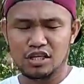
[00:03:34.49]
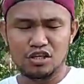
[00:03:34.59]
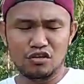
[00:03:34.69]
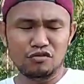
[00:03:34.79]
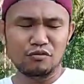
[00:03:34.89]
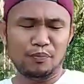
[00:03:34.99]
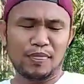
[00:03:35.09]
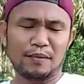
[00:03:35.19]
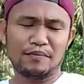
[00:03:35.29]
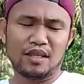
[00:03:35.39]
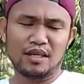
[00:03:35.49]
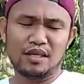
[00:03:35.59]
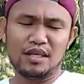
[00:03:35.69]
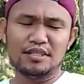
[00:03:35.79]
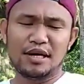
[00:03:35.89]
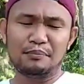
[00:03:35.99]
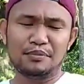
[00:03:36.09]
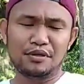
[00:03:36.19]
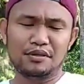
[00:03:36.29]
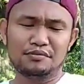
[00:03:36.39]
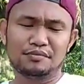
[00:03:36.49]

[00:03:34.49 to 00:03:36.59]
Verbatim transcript: yung example,